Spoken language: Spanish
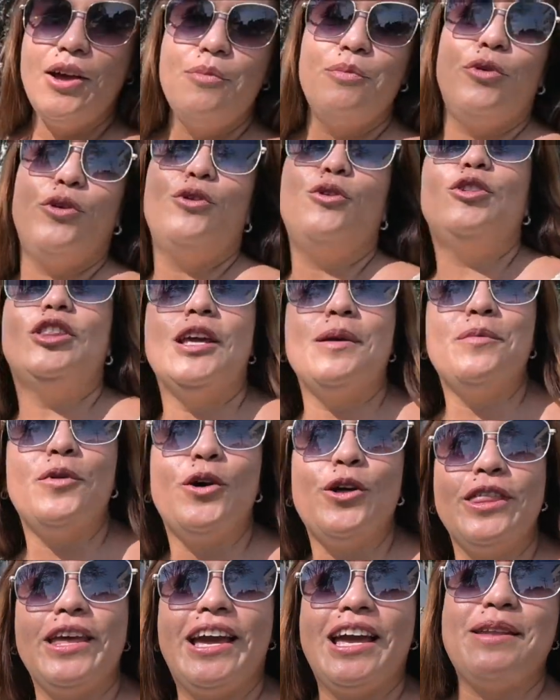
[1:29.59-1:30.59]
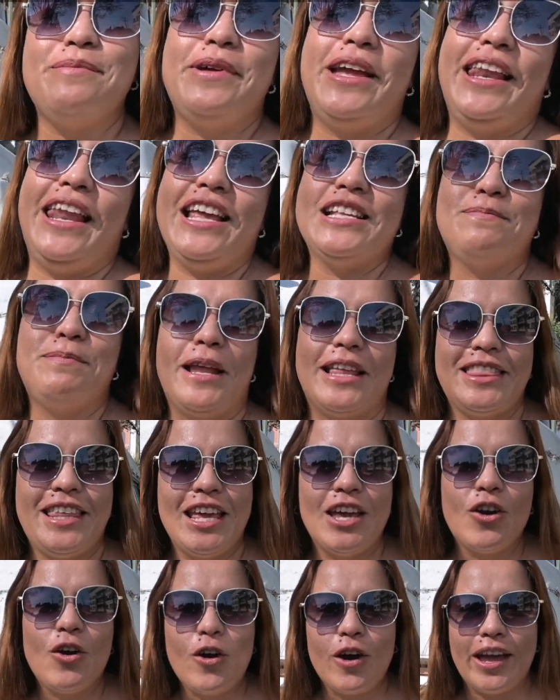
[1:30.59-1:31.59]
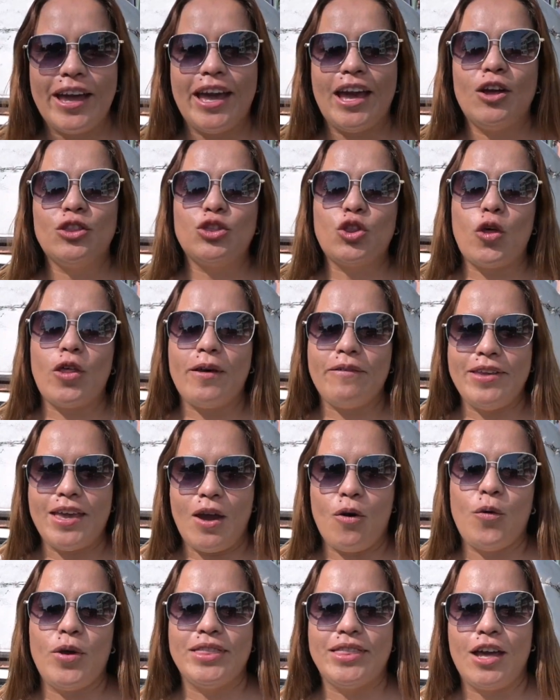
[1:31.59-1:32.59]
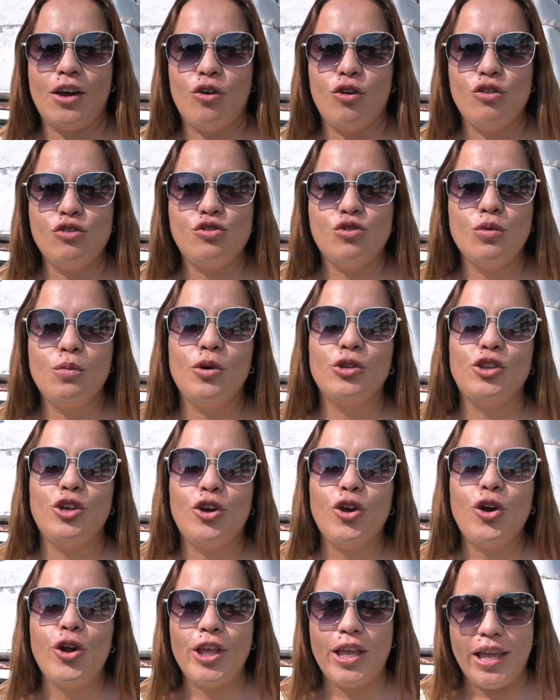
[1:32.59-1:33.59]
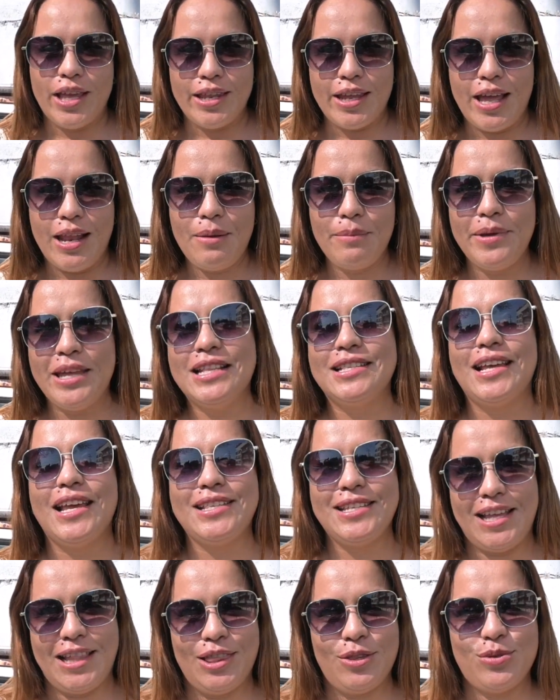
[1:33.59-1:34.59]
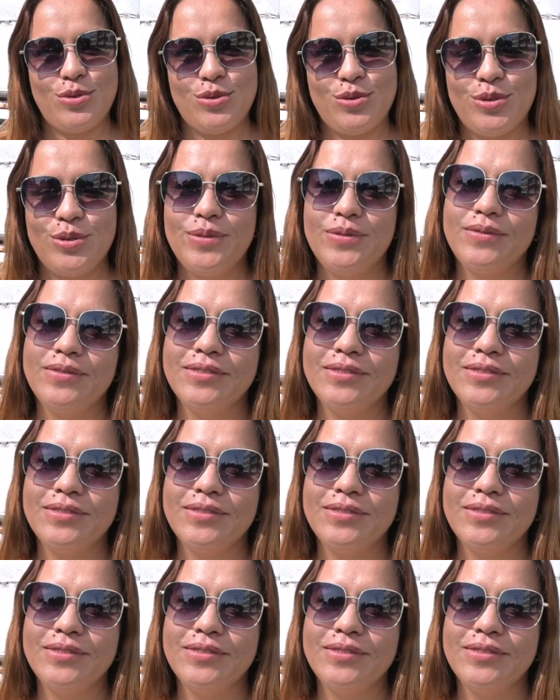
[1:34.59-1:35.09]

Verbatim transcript: Por último, déjenme les platico que todavía cuenta con su motor original 1600.